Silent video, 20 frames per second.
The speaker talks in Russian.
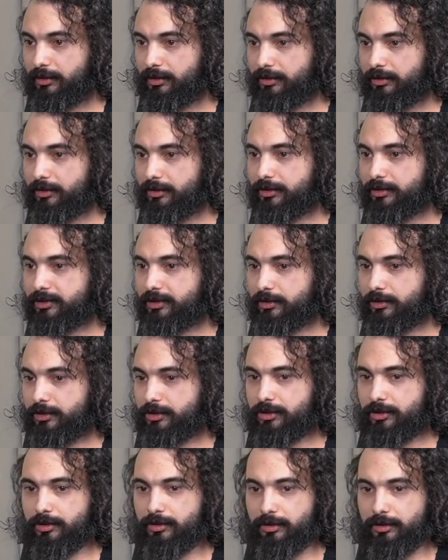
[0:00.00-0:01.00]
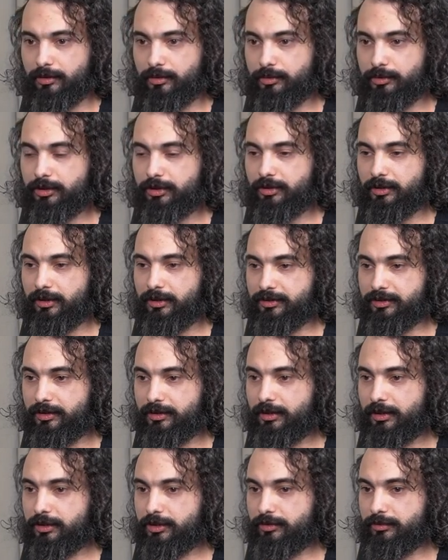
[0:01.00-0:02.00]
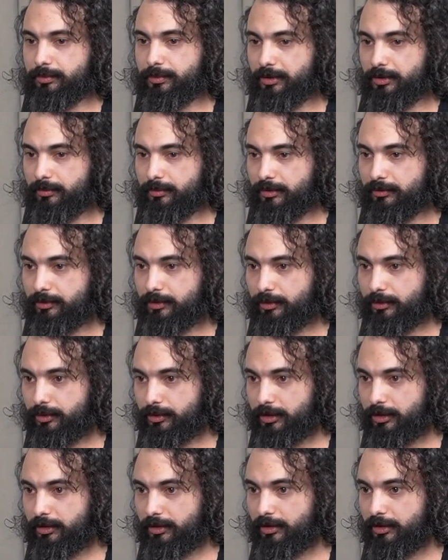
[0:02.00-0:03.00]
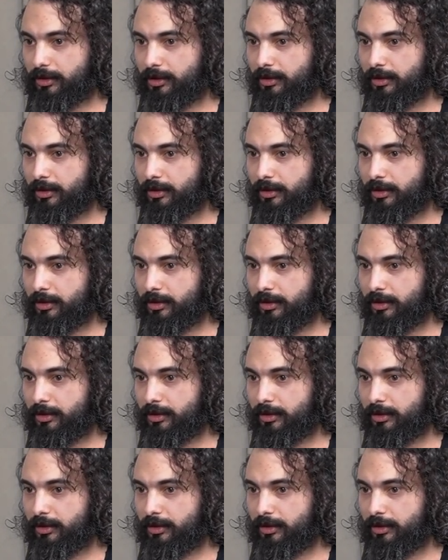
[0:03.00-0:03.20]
Это достаточно рутинная задача в патоморфологии.